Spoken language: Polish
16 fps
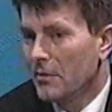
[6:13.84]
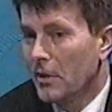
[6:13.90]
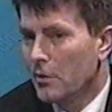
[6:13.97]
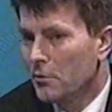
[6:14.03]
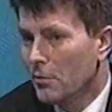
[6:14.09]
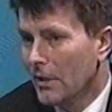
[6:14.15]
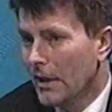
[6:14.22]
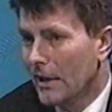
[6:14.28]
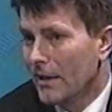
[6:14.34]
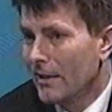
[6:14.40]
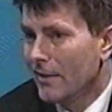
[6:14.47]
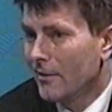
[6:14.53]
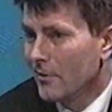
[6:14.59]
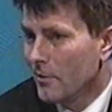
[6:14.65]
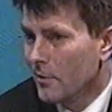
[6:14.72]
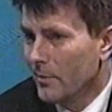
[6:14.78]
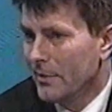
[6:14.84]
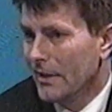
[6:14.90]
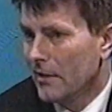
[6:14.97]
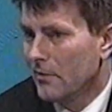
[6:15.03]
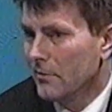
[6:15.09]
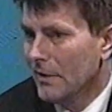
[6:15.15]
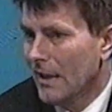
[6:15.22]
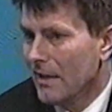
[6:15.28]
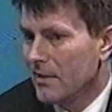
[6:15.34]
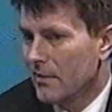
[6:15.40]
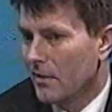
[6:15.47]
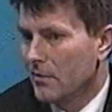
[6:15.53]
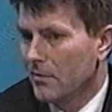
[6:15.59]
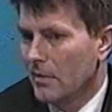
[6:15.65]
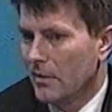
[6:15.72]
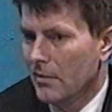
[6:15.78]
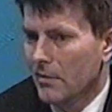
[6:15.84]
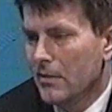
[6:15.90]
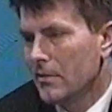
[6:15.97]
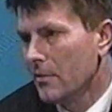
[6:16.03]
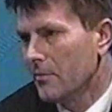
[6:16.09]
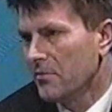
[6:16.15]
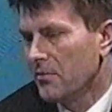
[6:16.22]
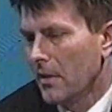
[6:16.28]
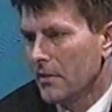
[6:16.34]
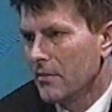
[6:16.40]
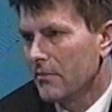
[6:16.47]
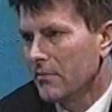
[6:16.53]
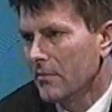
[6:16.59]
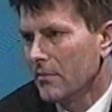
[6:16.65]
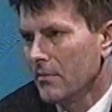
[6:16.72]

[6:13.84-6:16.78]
niektóre osoby na to nie stać, one nic nie płacą,